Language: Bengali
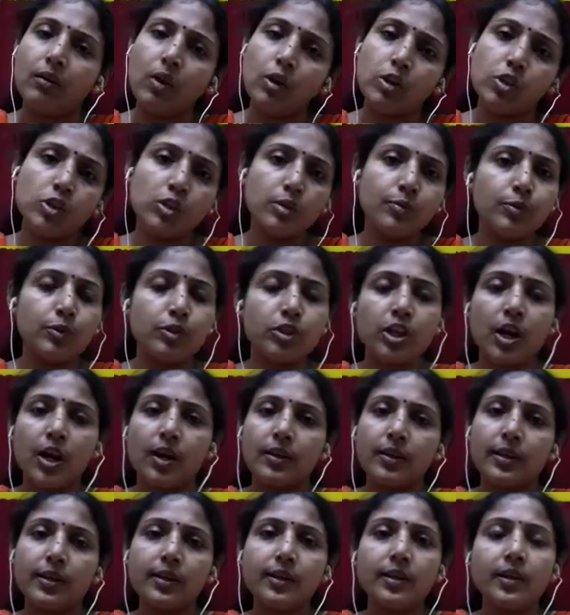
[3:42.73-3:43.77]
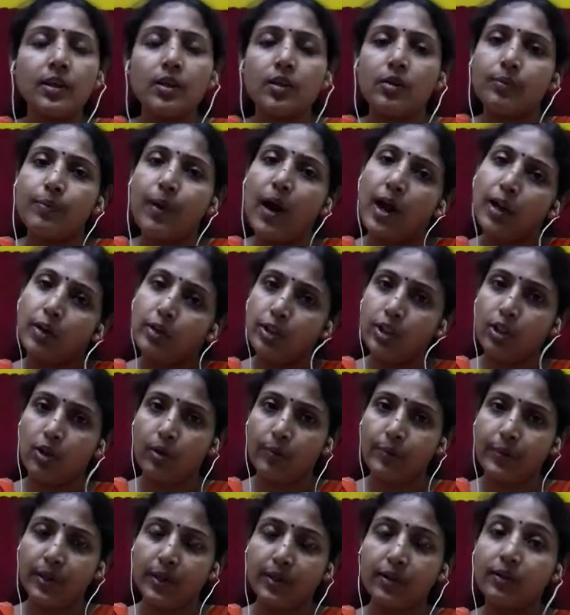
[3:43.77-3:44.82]
অজৈব সারে ভালোই
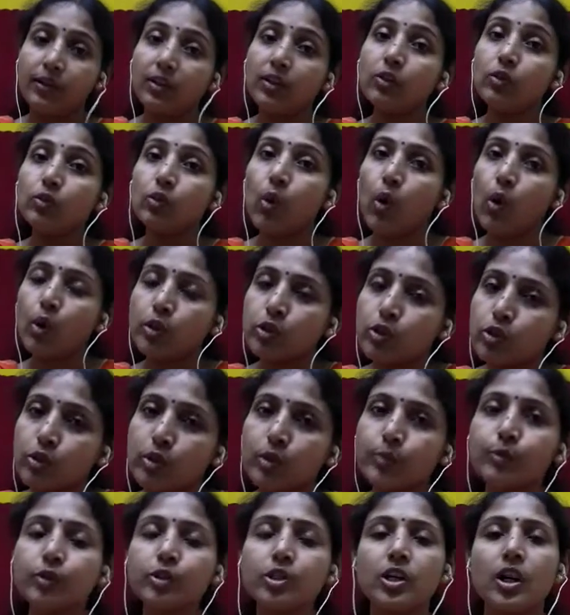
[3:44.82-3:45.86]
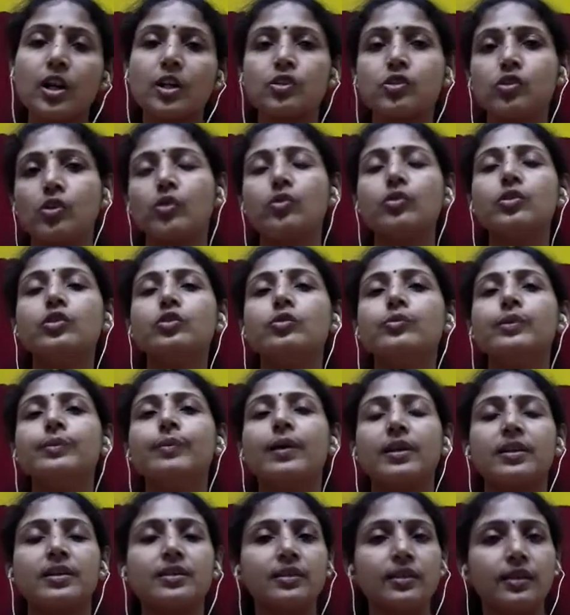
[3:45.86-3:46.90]
হবে কিন্তু অজৈব সার যখনই তুমি
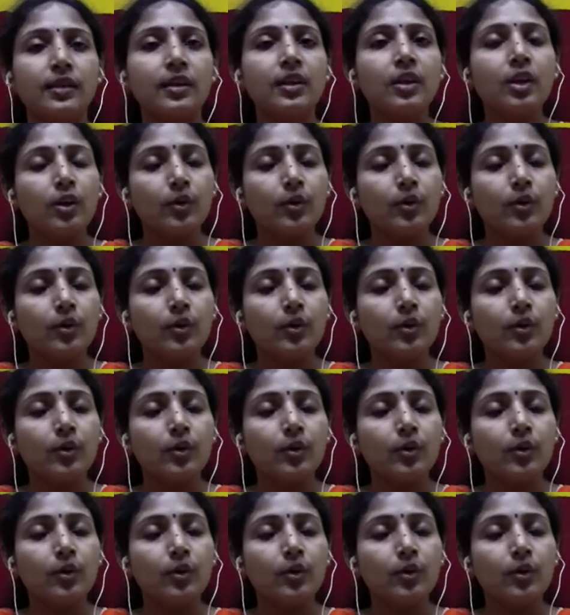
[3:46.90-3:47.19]
মাটিতে